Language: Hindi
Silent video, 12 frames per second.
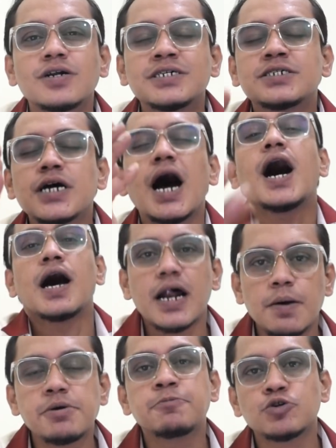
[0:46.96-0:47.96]
और क्या
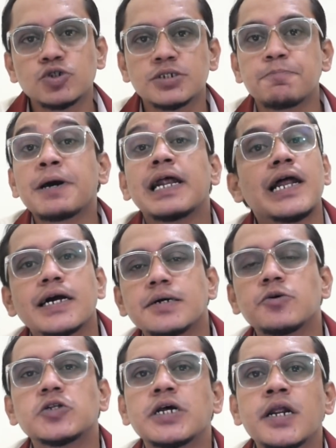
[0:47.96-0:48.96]
हरामी पुरुष है पहले
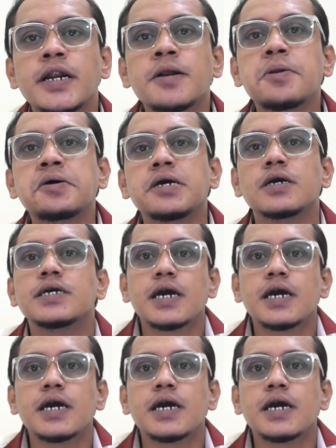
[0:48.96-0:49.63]
आके बोलता नहीं नहीं नहीं